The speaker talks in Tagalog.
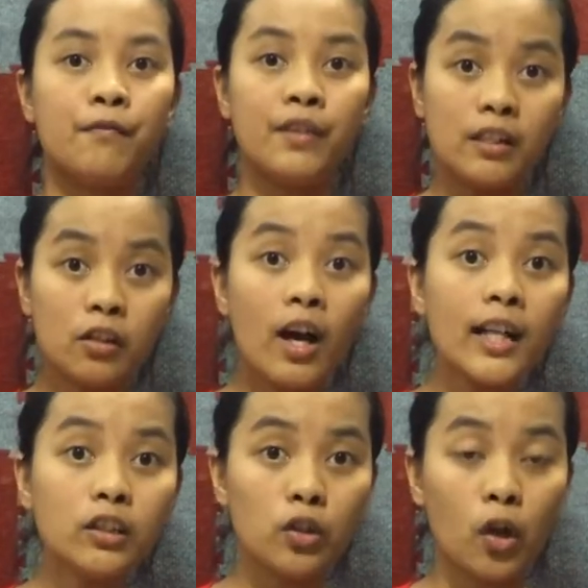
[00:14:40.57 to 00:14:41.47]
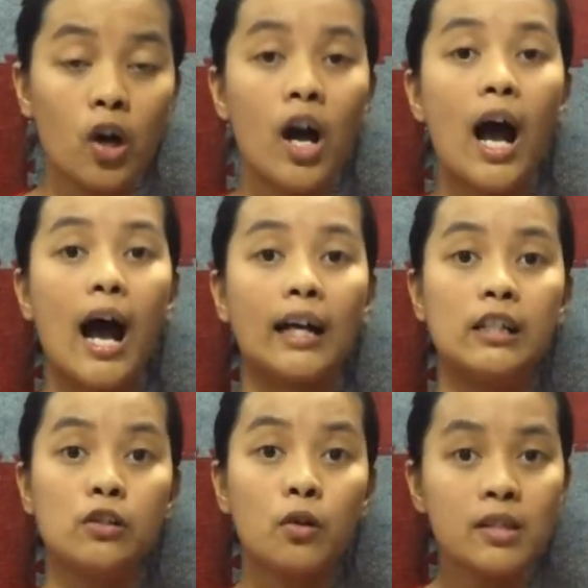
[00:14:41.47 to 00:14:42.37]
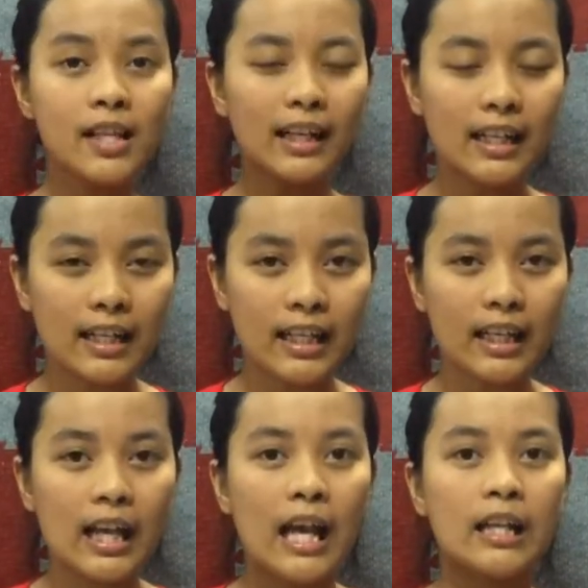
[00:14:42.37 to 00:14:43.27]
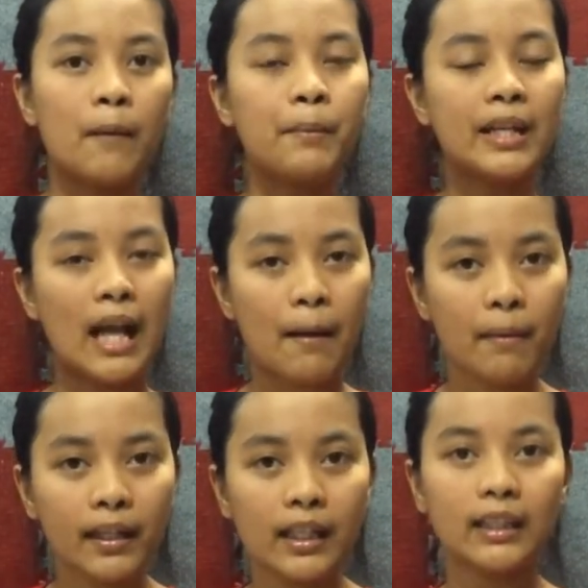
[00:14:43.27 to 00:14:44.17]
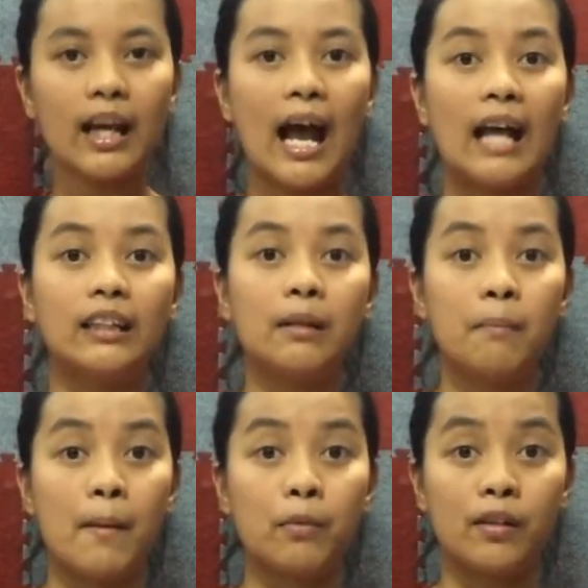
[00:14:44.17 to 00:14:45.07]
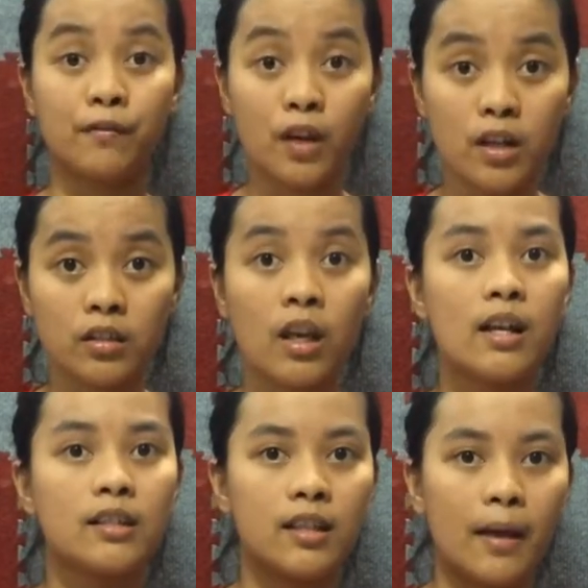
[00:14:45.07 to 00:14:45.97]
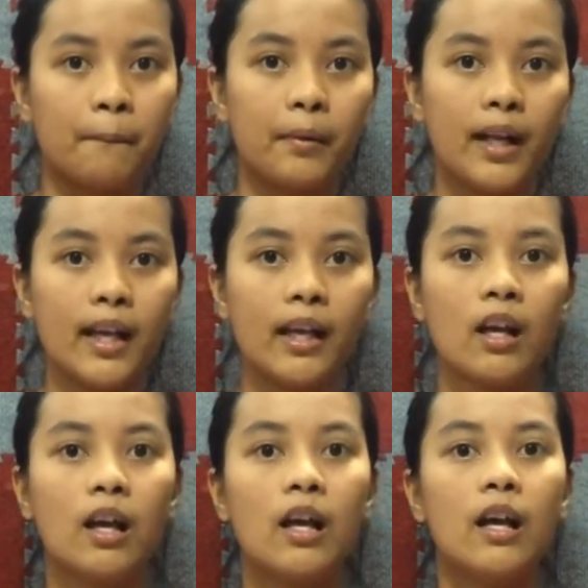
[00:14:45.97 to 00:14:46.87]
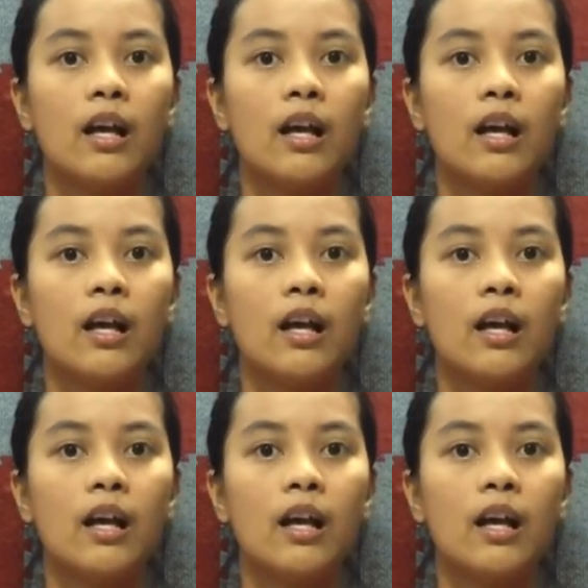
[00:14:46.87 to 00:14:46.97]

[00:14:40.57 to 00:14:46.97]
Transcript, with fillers: videohan nyo ang inyong sarili na binabanggit ng ating memory verse. Siyempre,